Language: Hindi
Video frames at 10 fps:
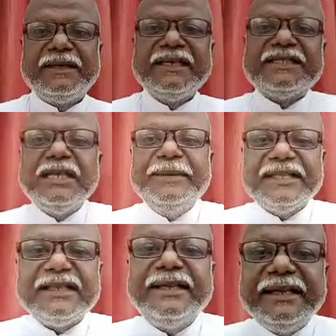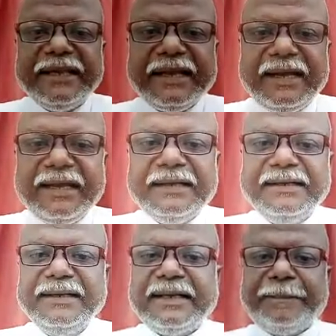किसी भी तरीके का
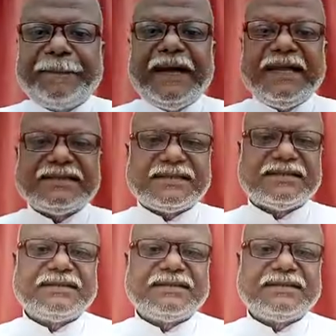इनके पास